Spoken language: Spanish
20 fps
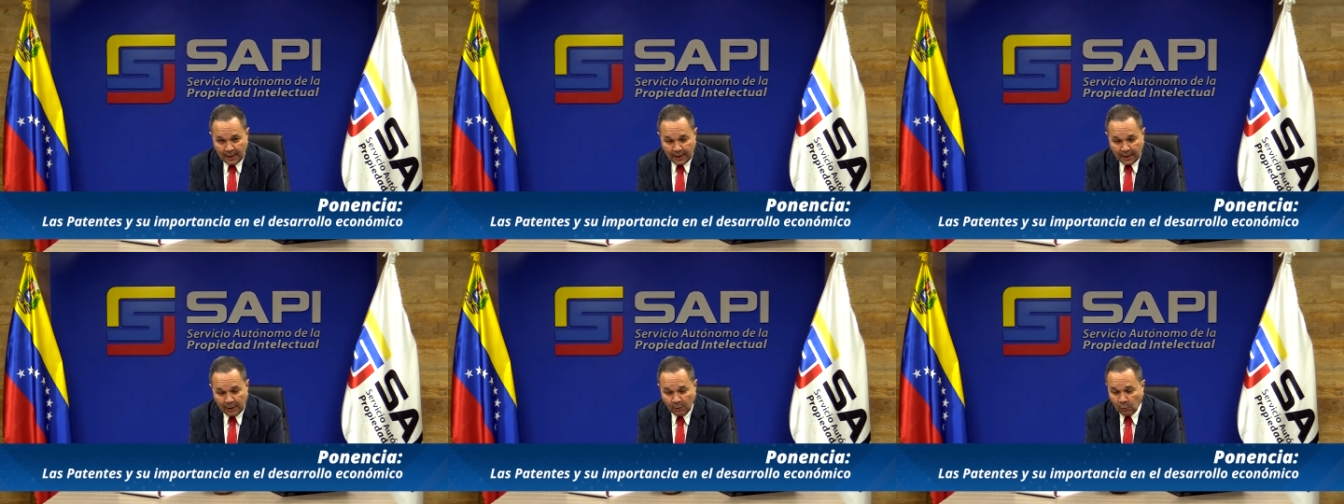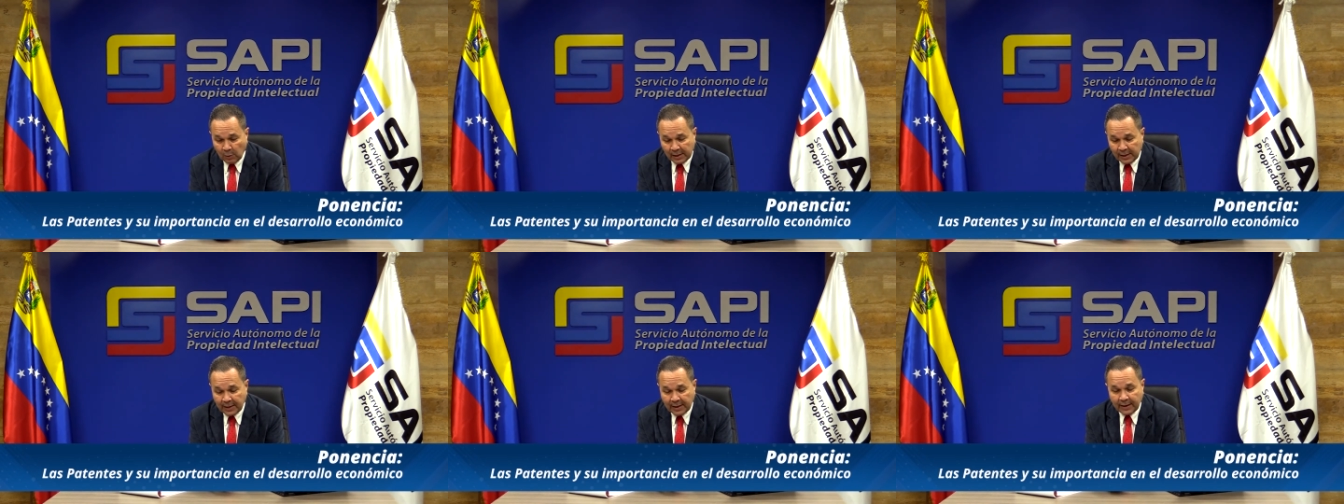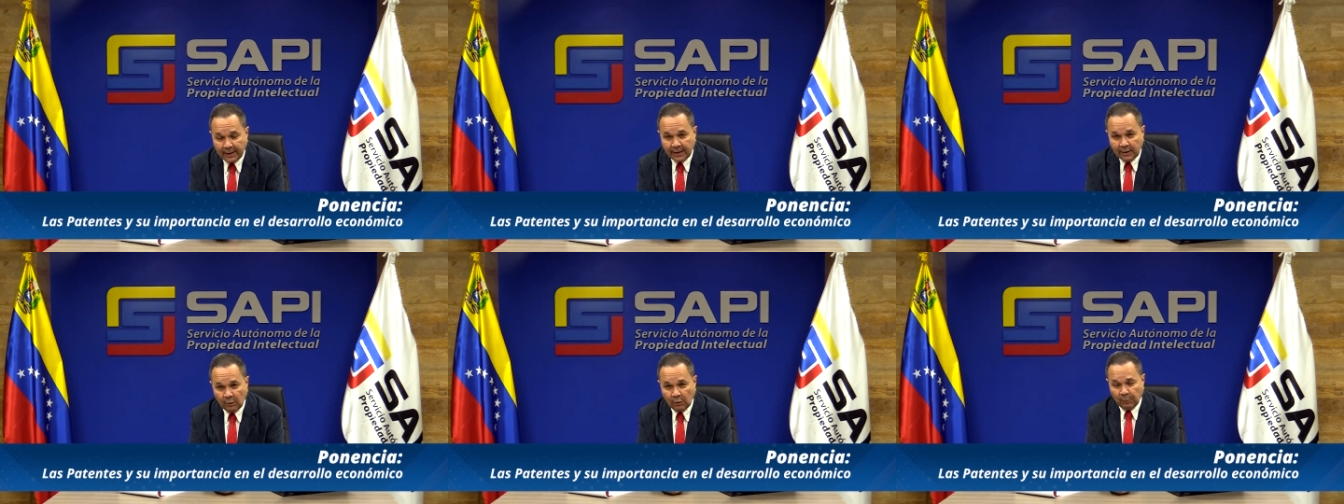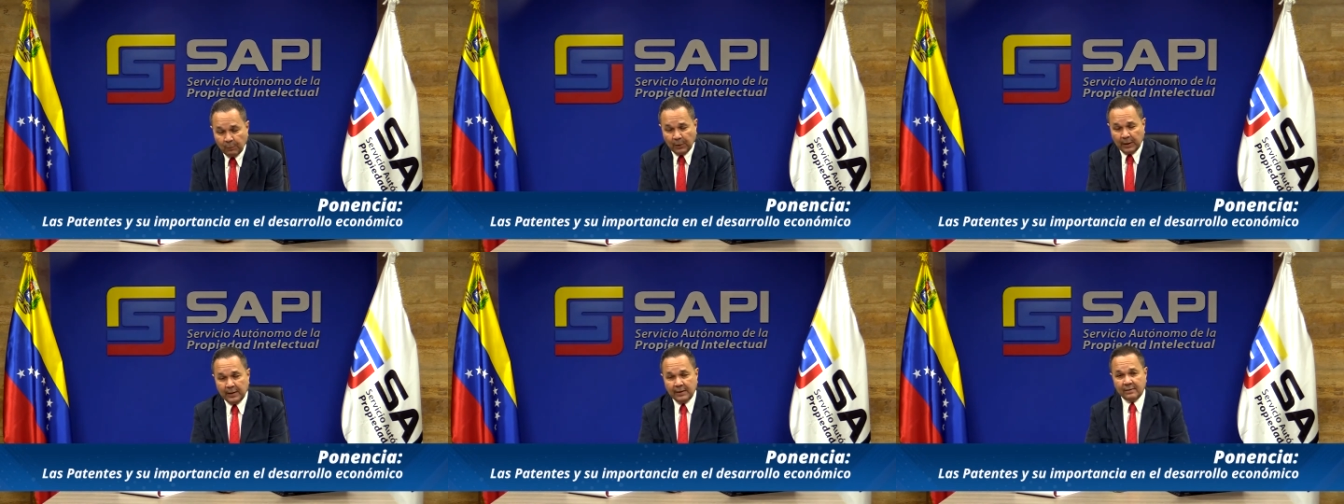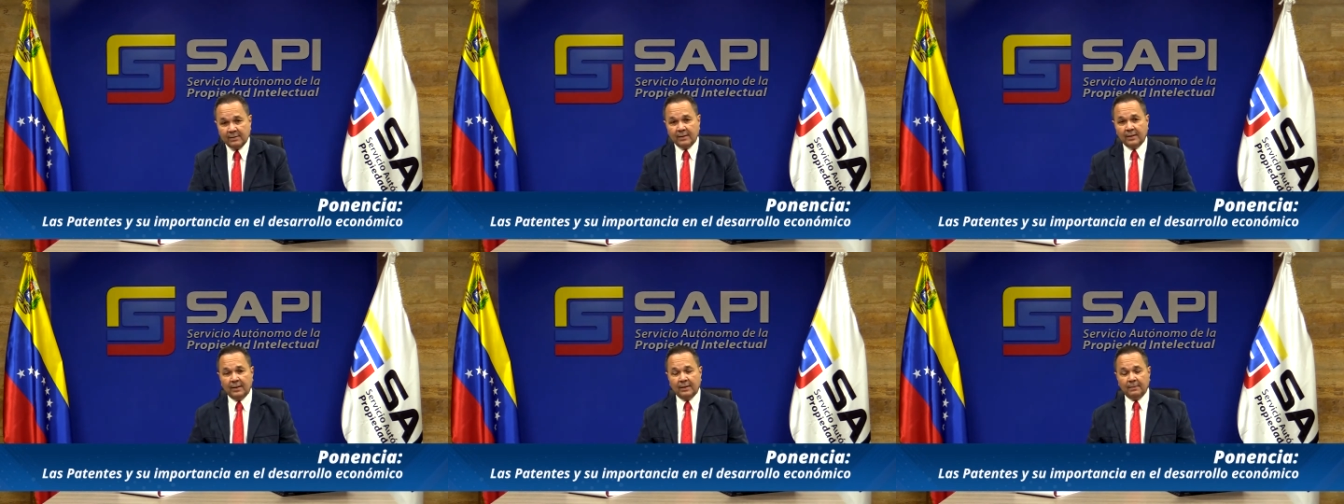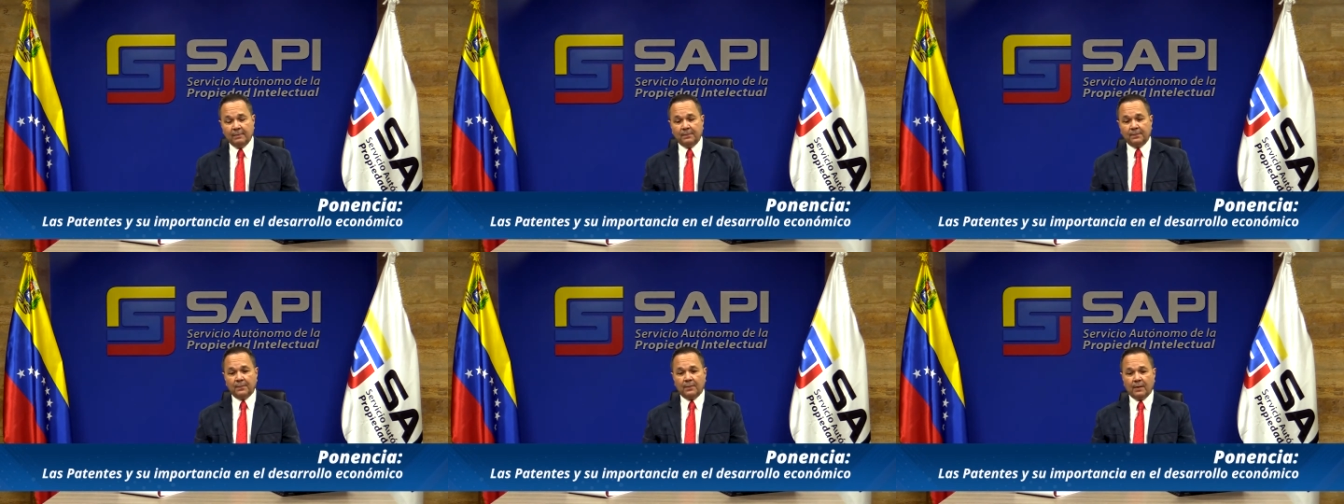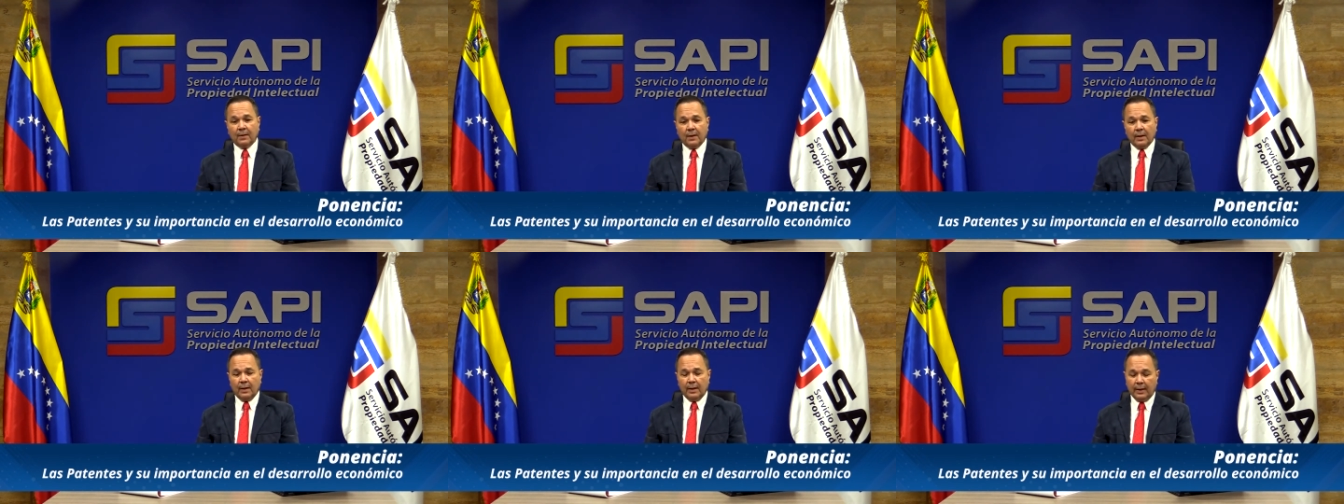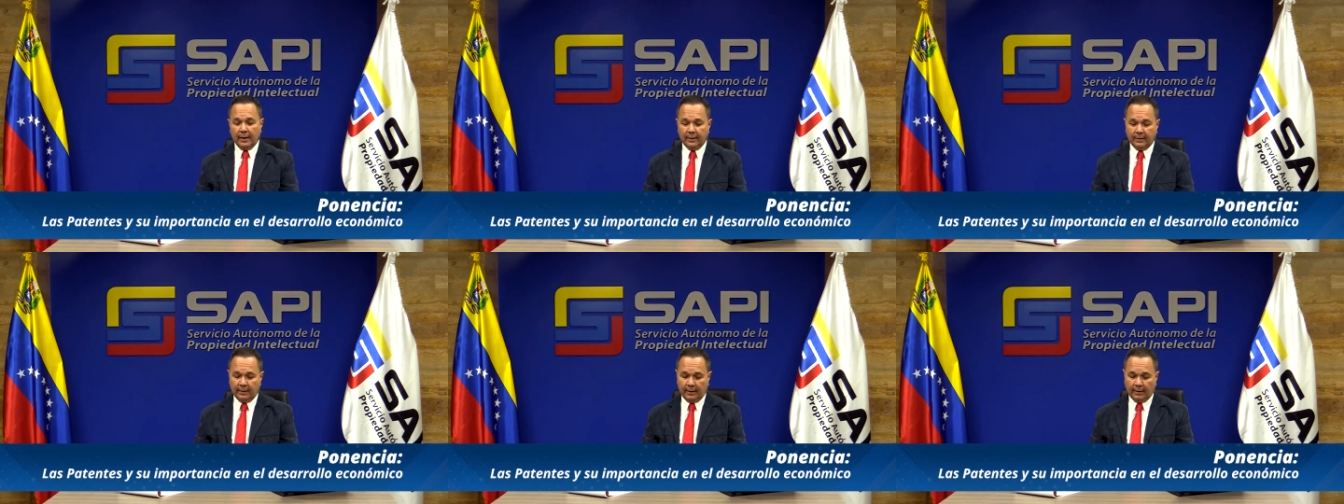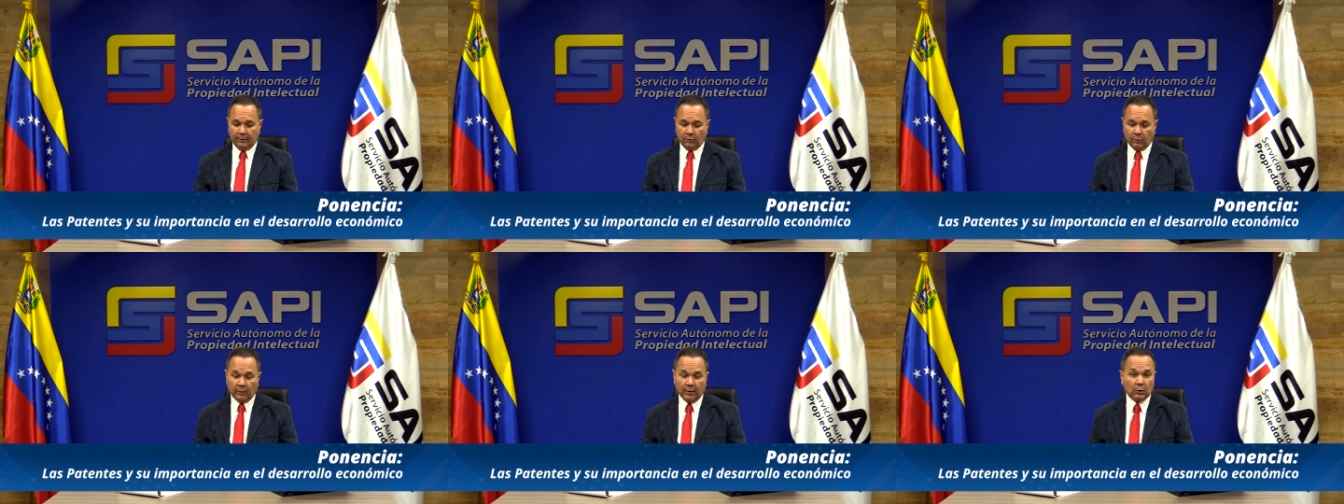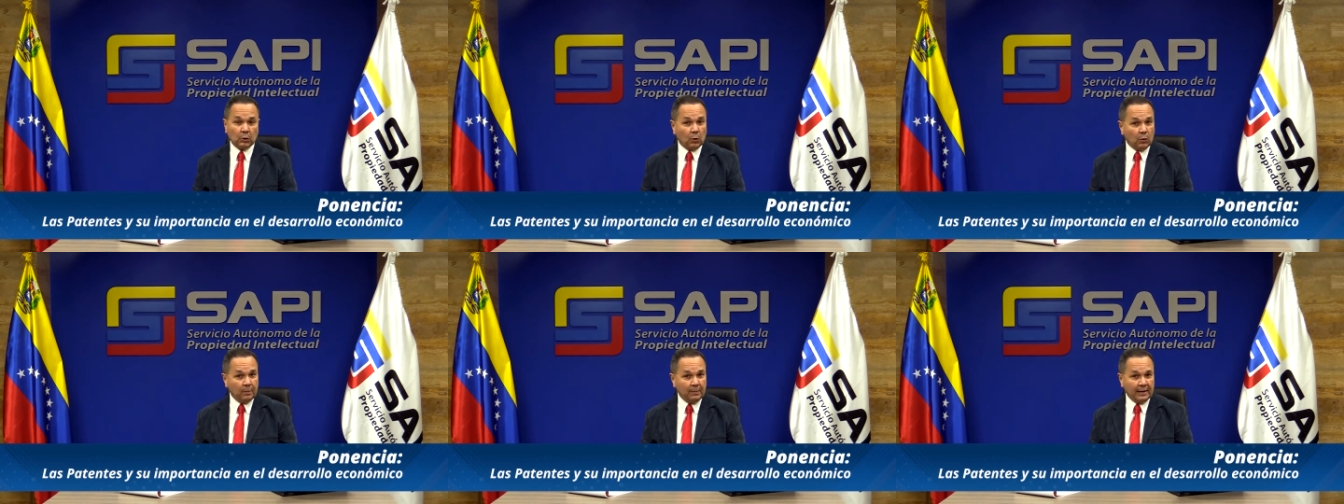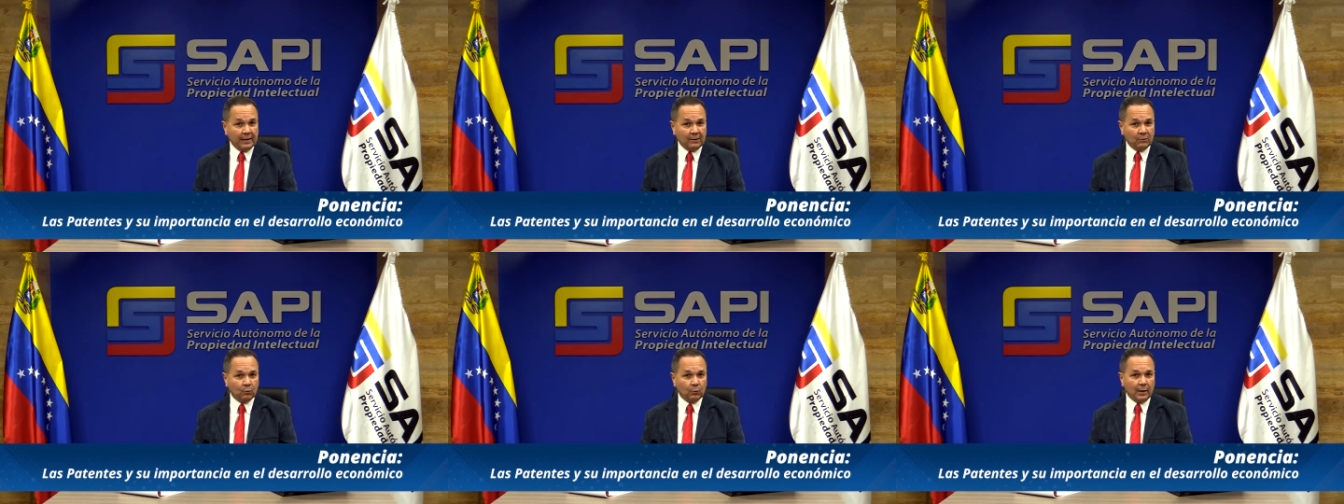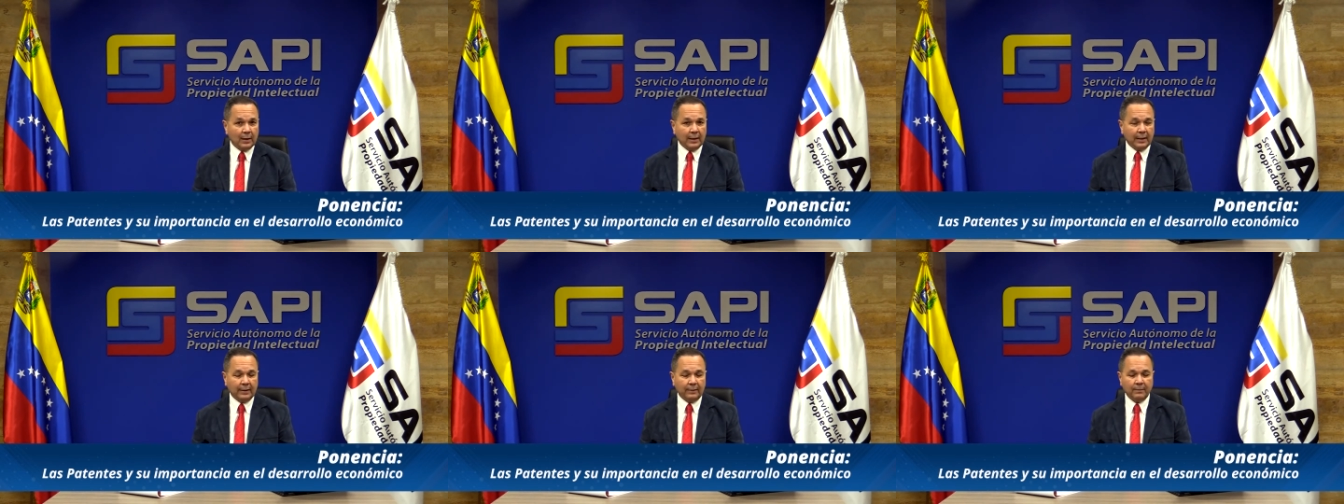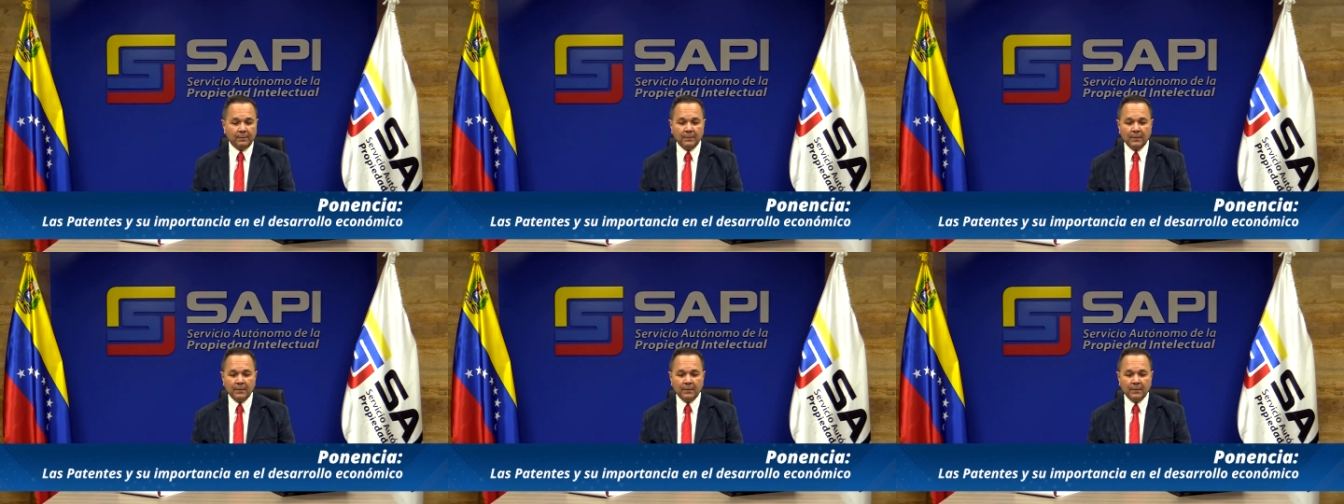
en cualquiera de los países, este, sobre todo en Venezuela.